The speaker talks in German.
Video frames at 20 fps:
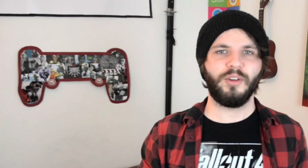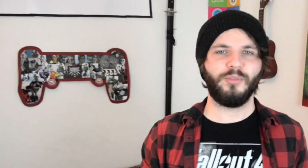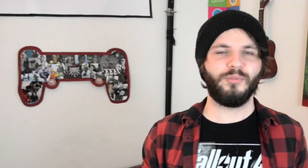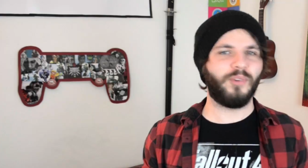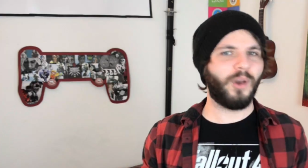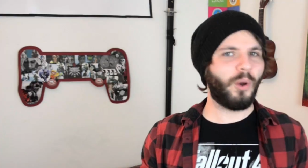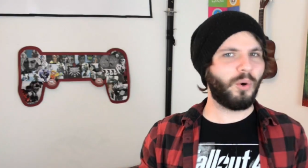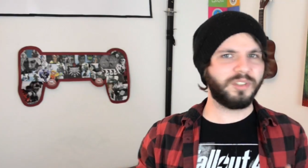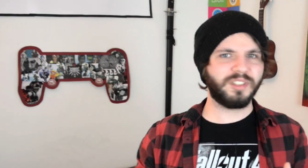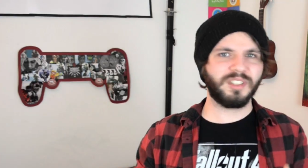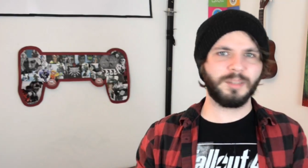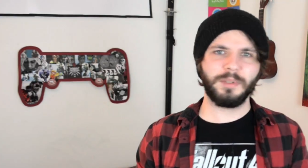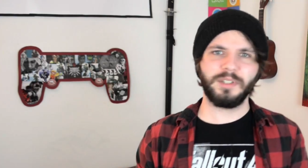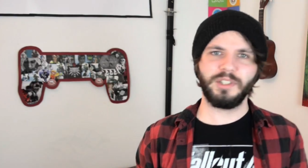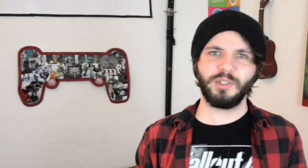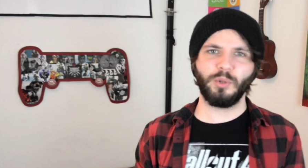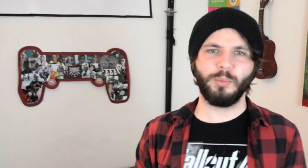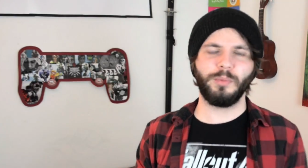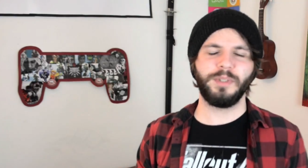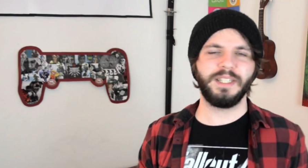Flow ist aber
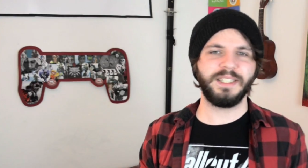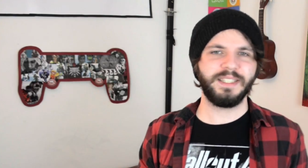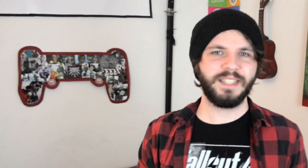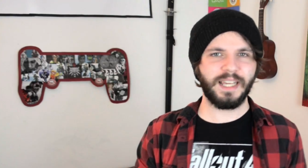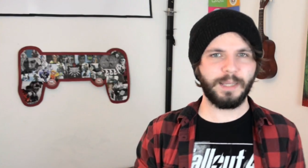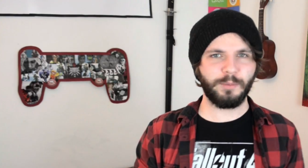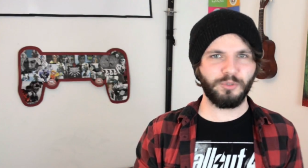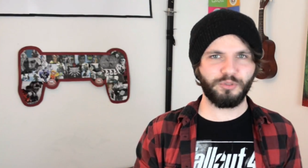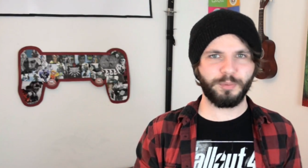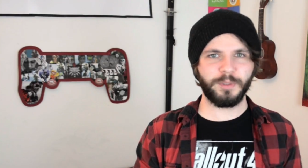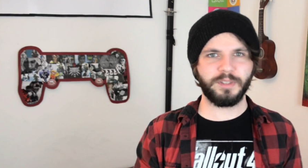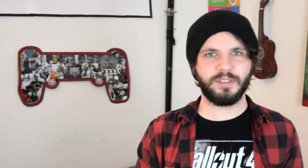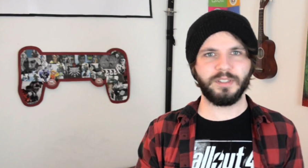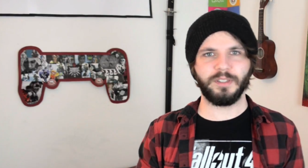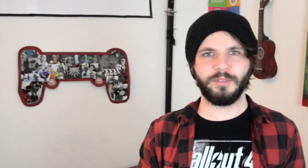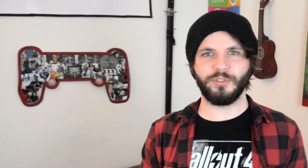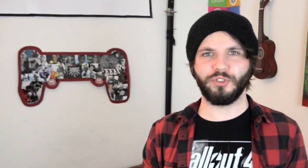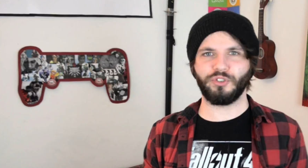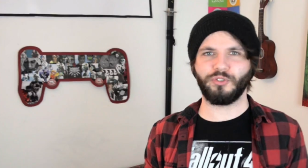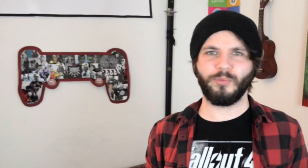nicht unbedingt
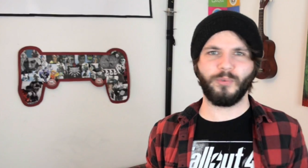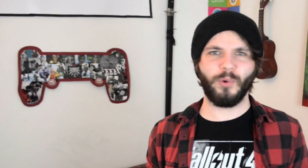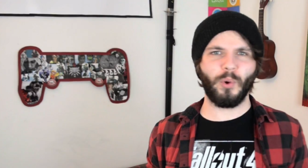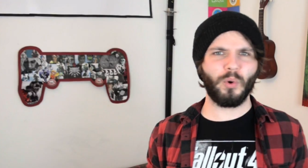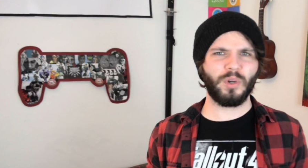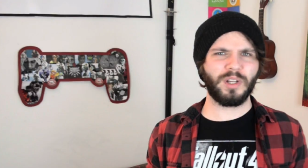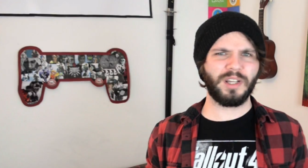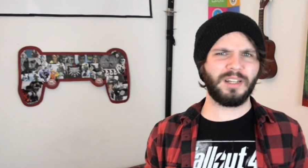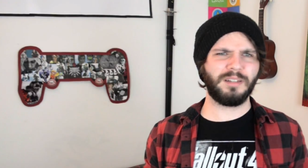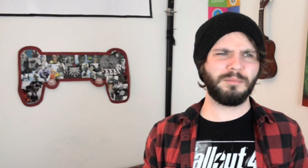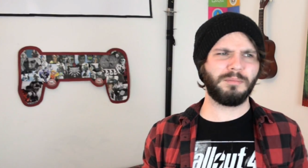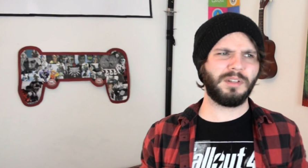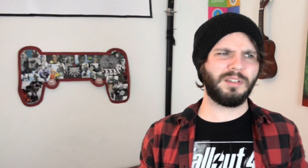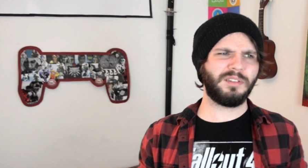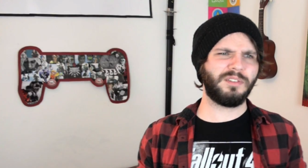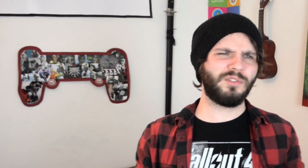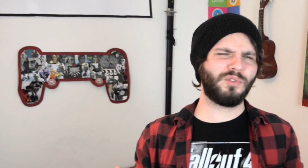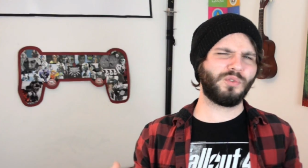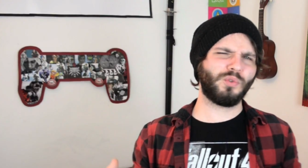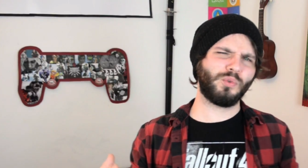gamespezifisch. Flow kann
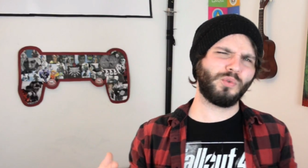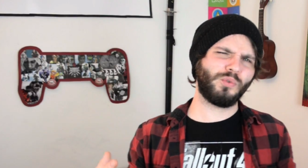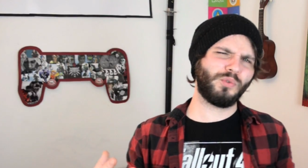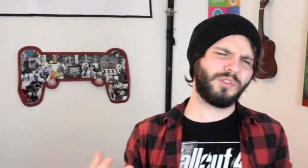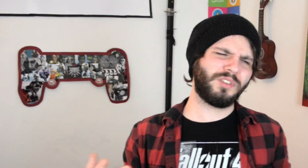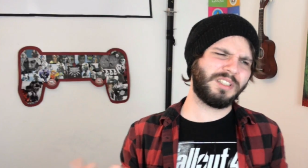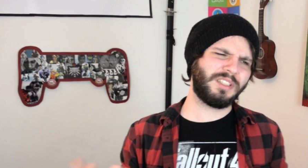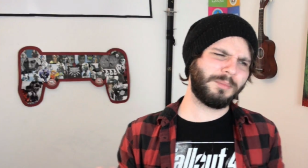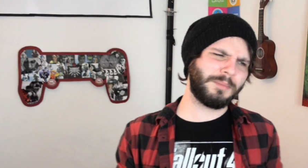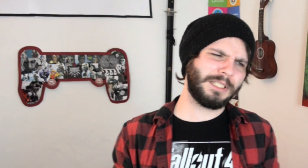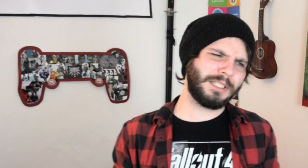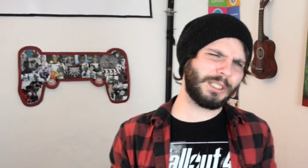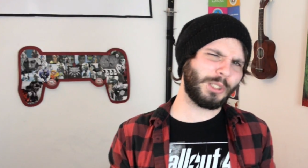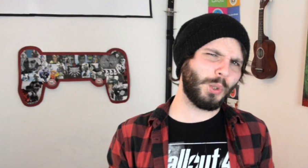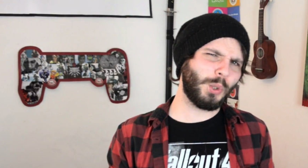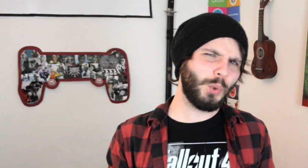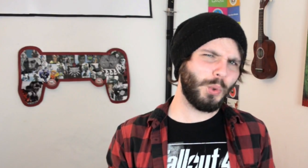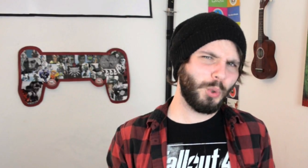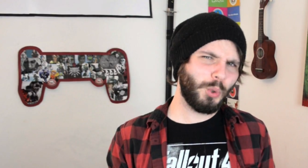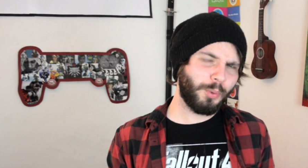man so ziemlich
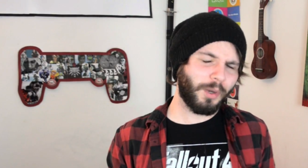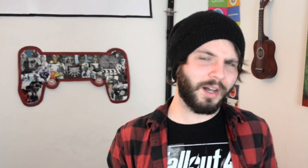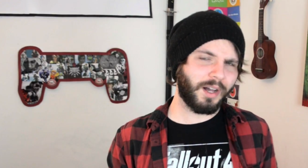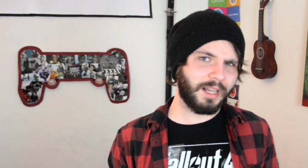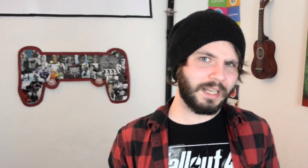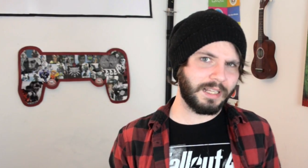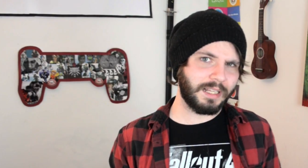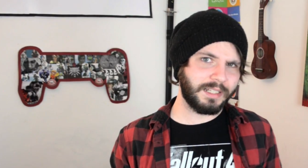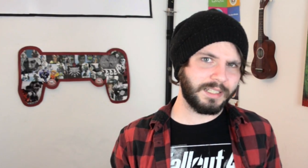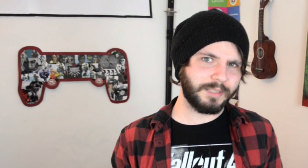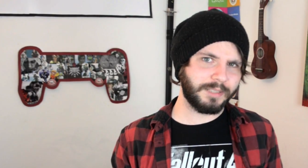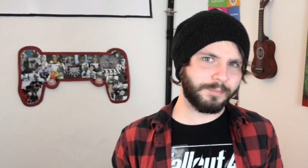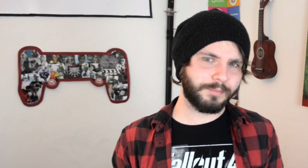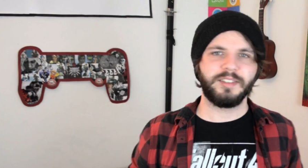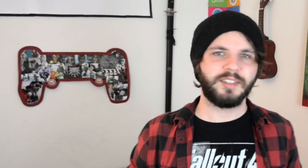überall erleben.